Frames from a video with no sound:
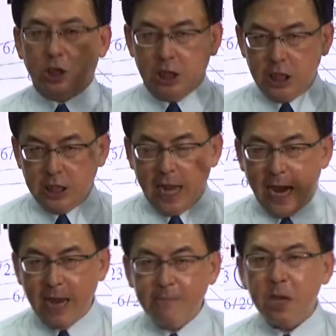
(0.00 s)
你
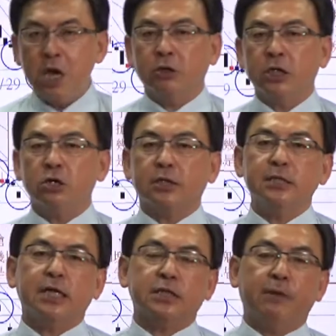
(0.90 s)
还没有能够
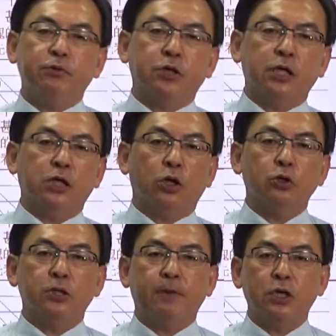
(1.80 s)
跟上脚步的一个
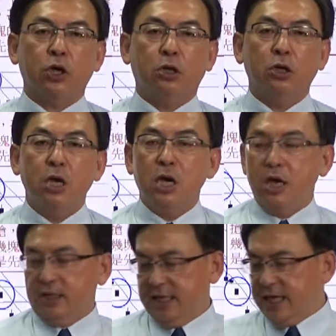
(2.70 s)
投资朋友，
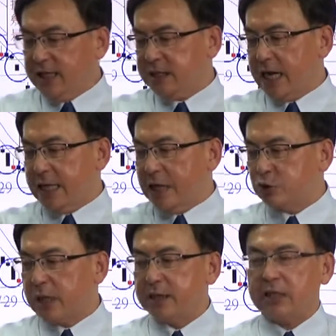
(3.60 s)
你想要
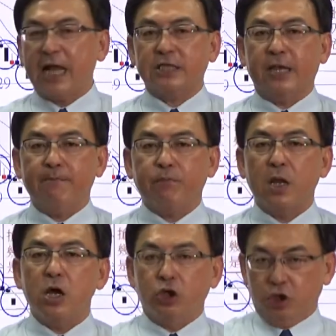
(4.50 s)
赚大钱，
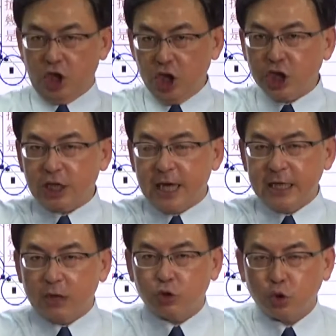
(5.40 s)
你想
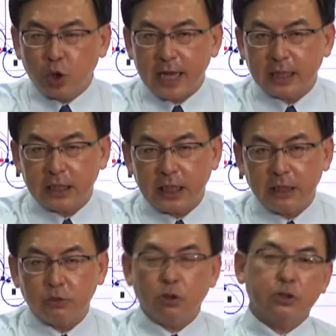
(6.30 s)
要赚
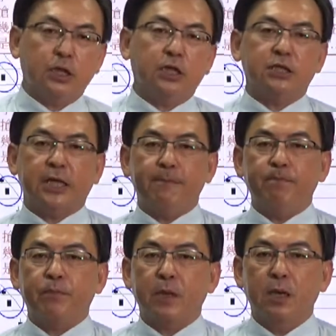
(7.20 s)
更多的一个钱。
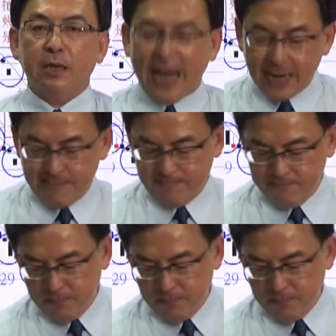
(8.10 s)
来，